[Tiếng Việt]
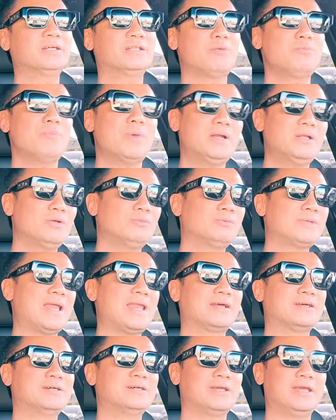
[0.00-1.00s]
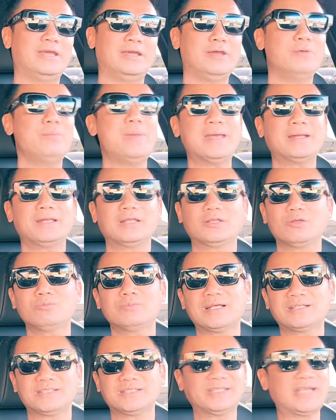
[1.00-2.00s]
thông minh chúng ta là người hiểu biết là chúng
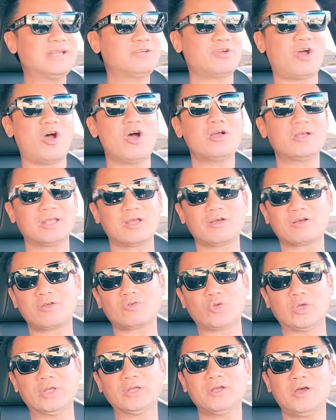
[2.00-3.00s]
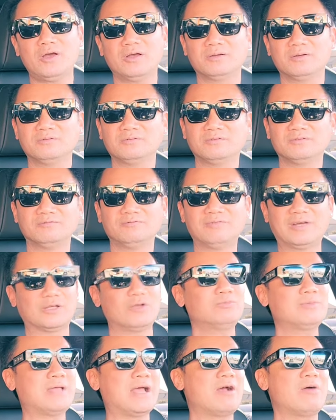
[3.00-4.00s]
ta sẽ thấy rõ câu chuyện đó và
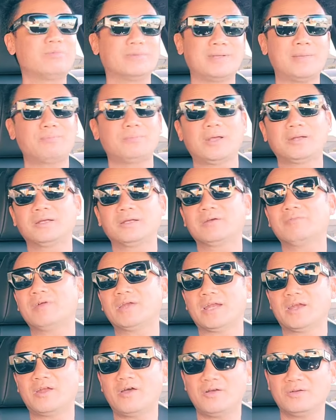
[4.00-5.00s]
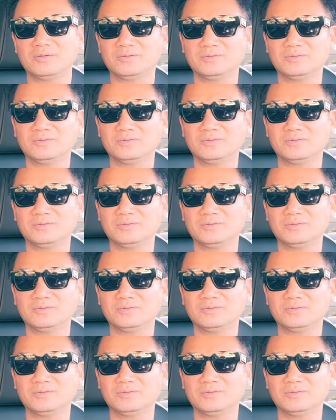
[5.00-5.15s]
chúng ta không chấp nhận được cái vấn đề đó